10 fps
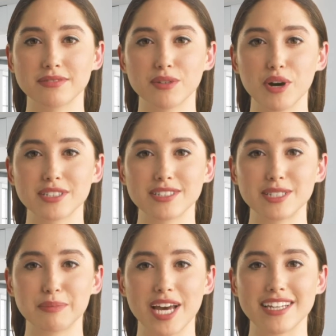Quando
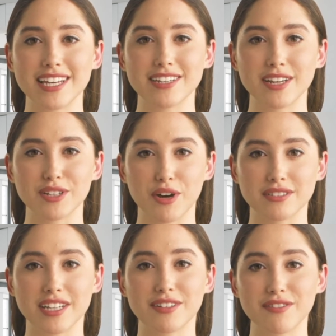si parla di
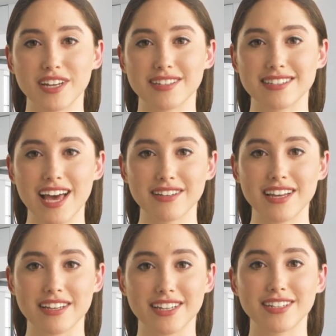raccolta
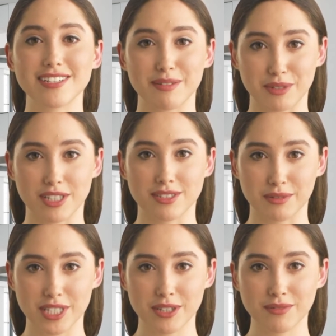differenziata, i simboli
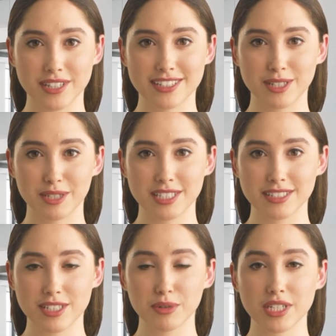sulle confezioni
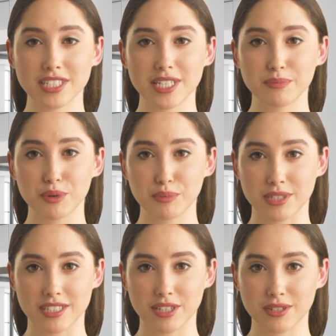sono quindi il
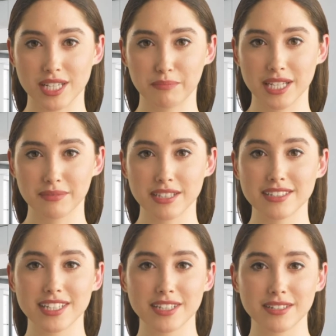punto da cui è bene
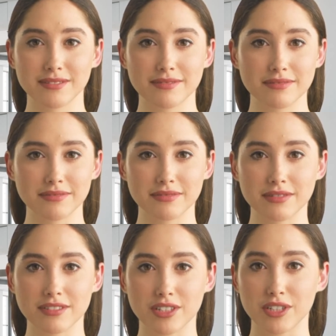partire.
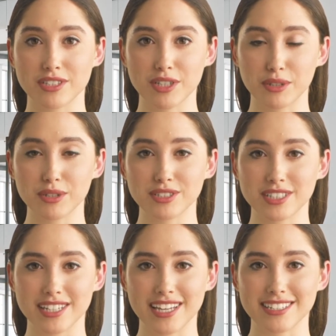Con loro ci
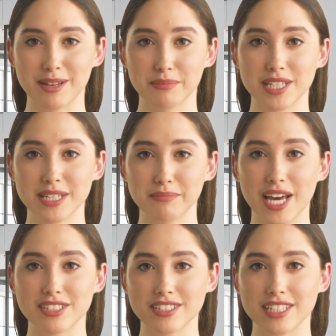sarà sempre
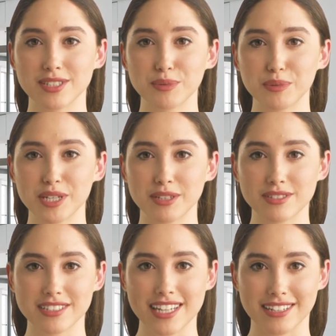l'immagine di un omino
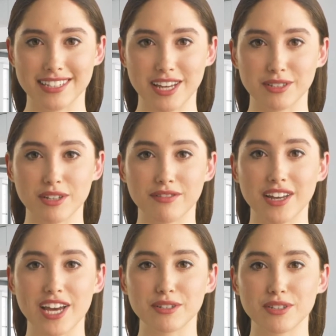stilizzato al
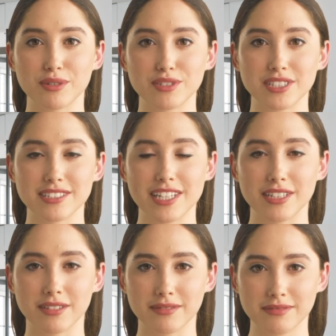fianco di un cestino.